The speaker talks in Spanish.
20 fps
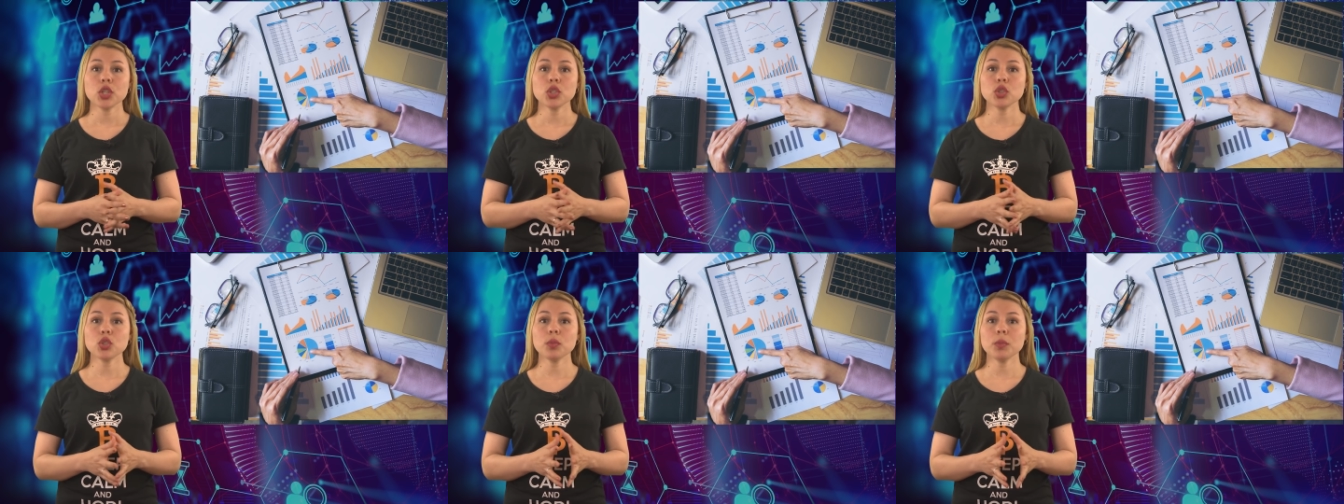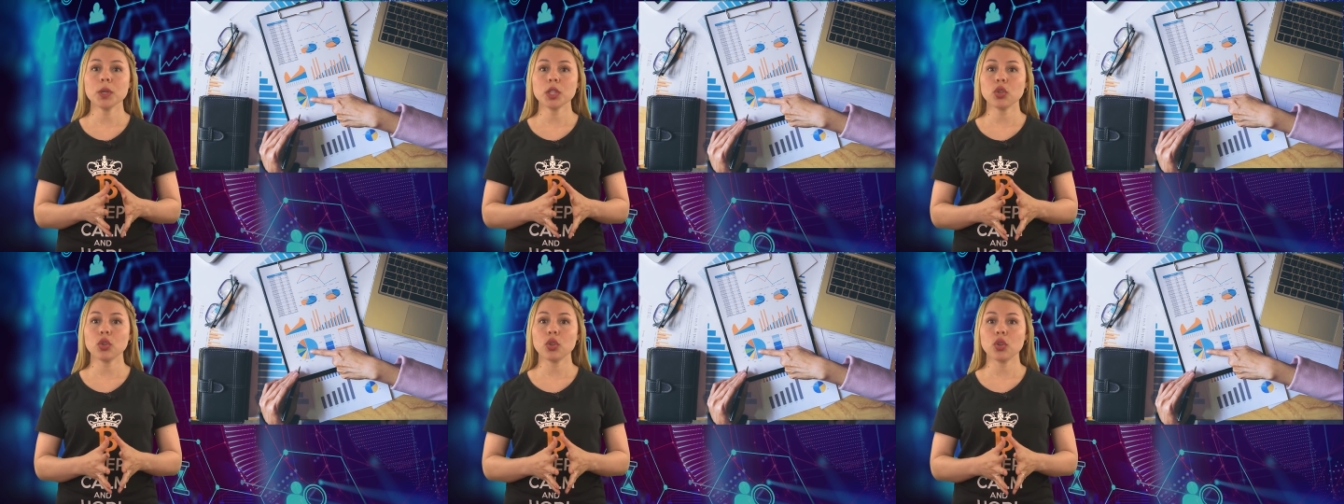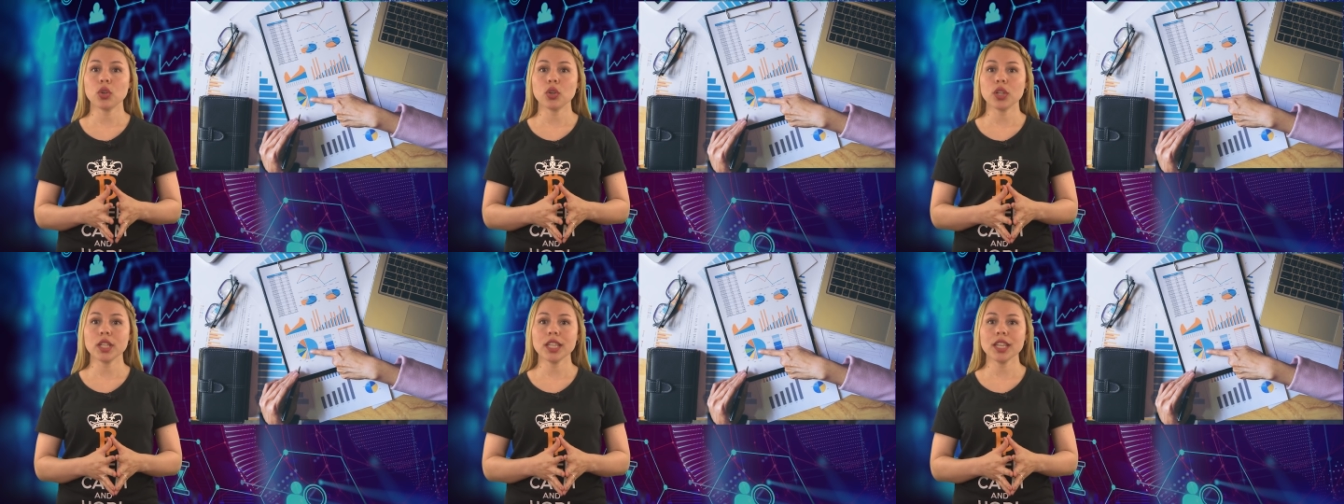sus
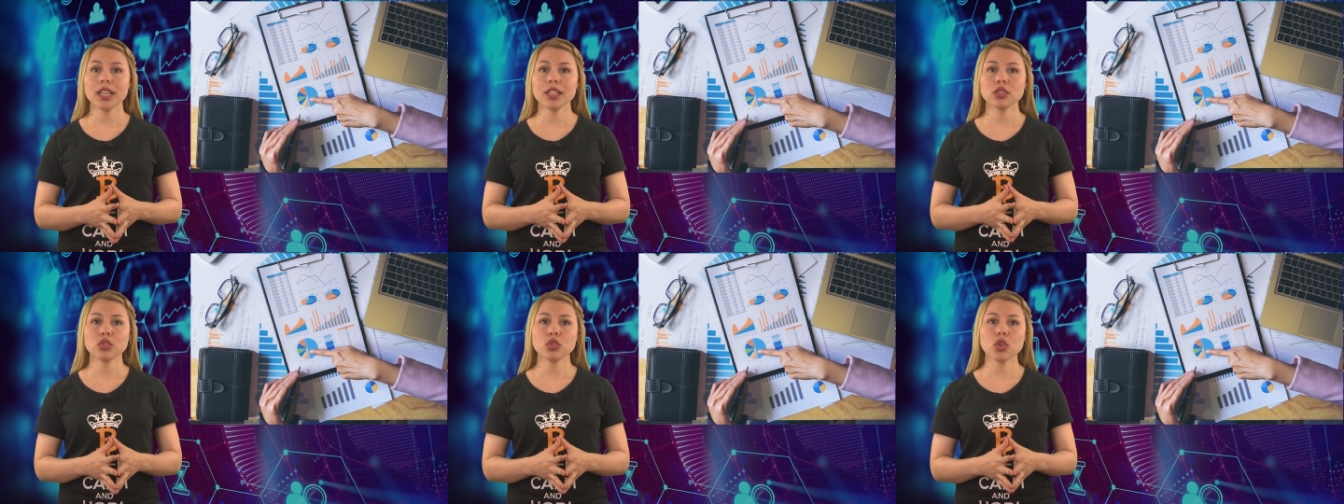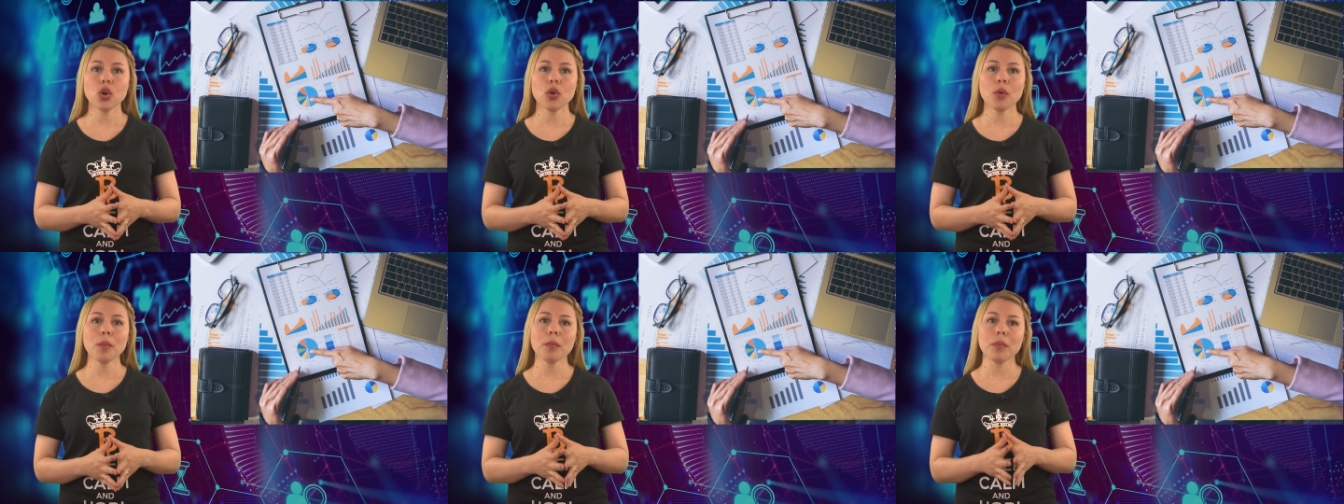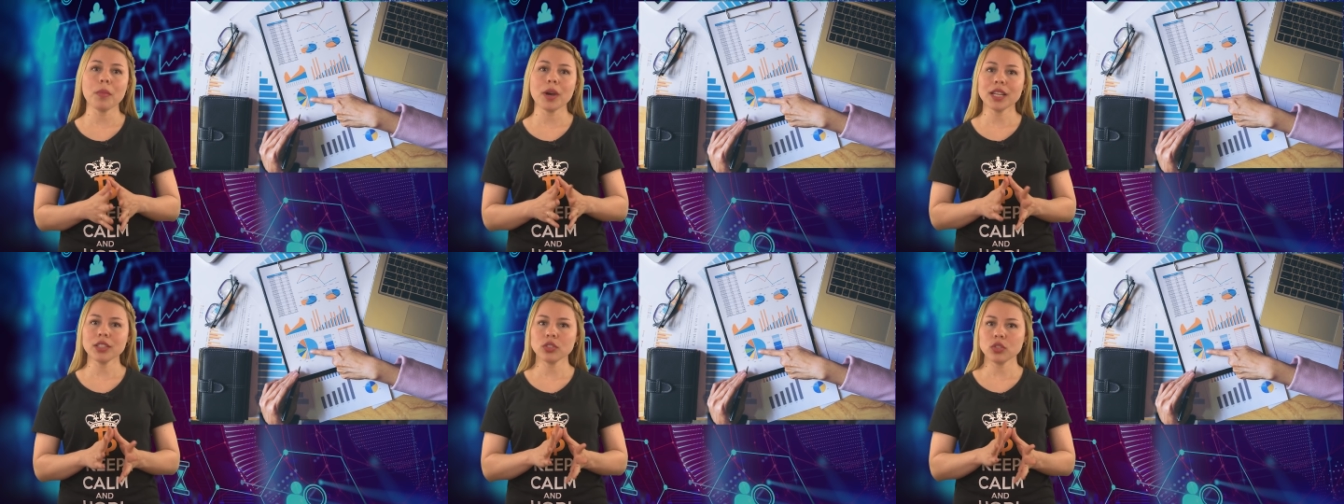metodologías son
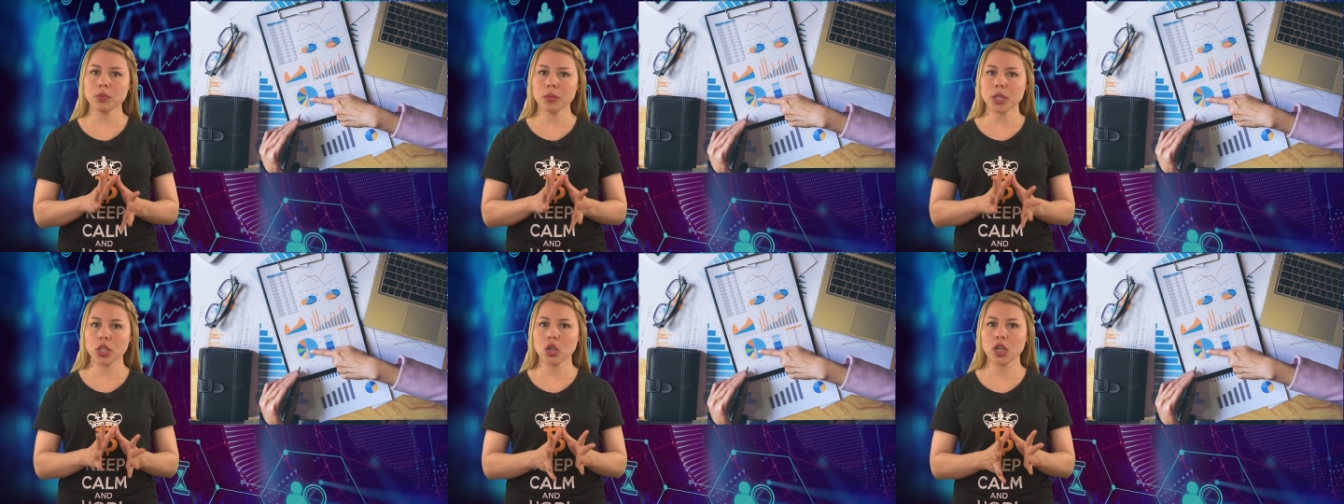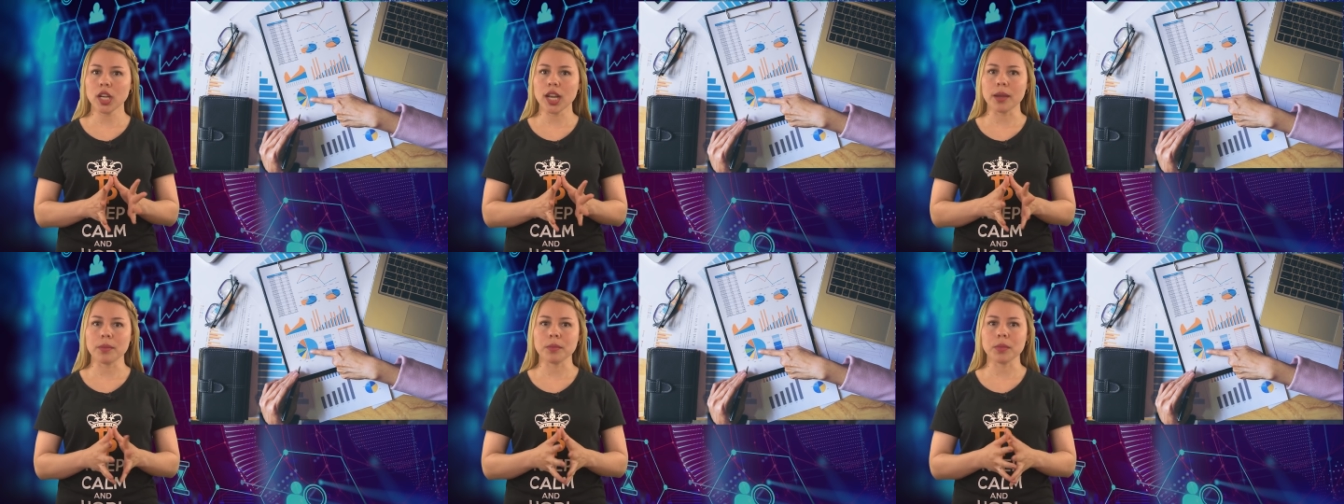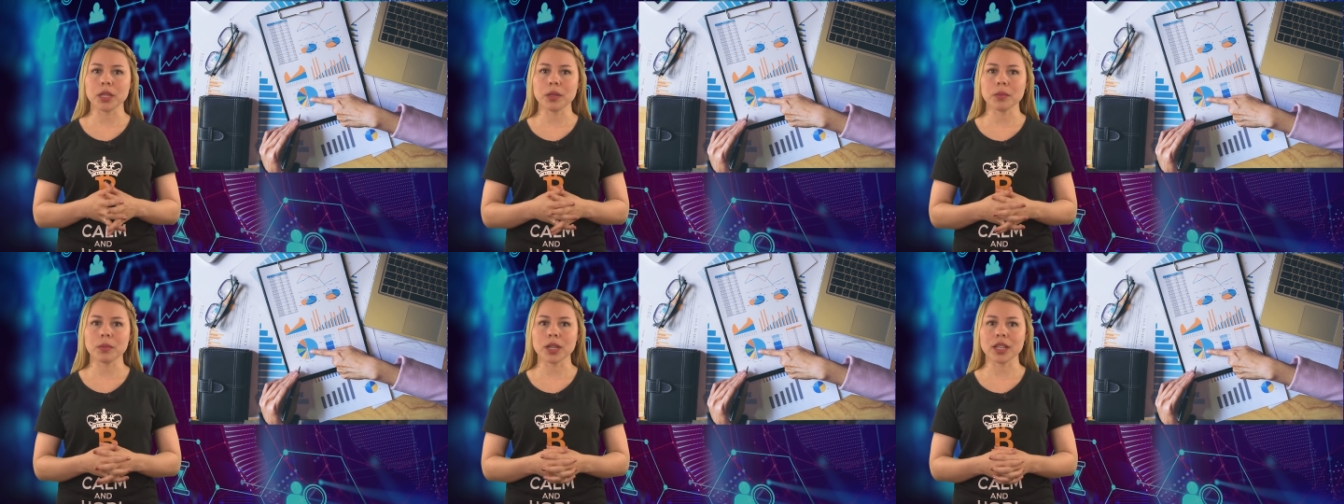más o menos las
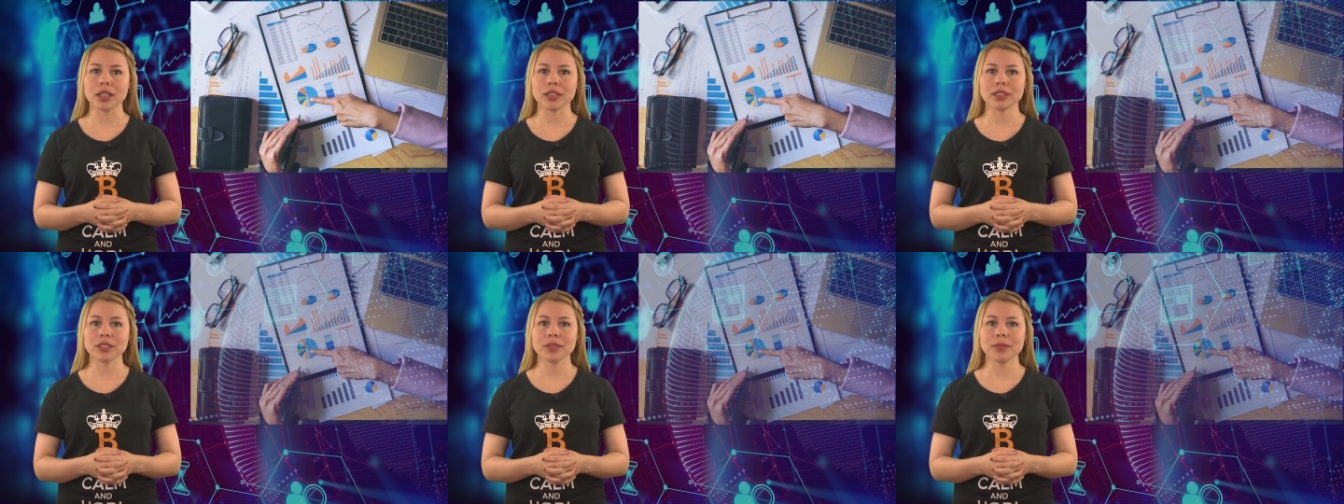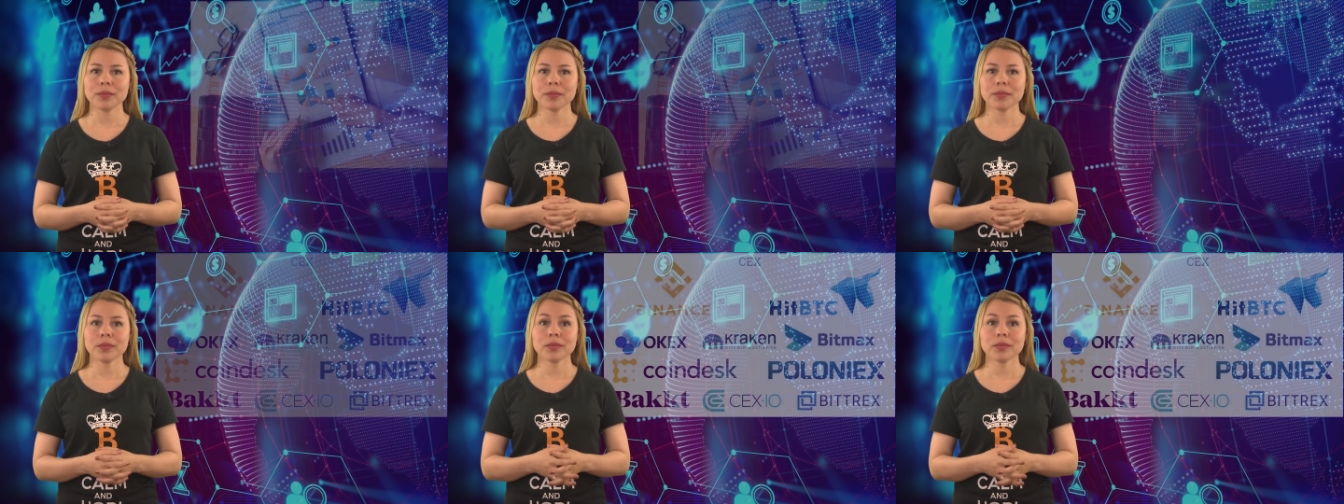mismas.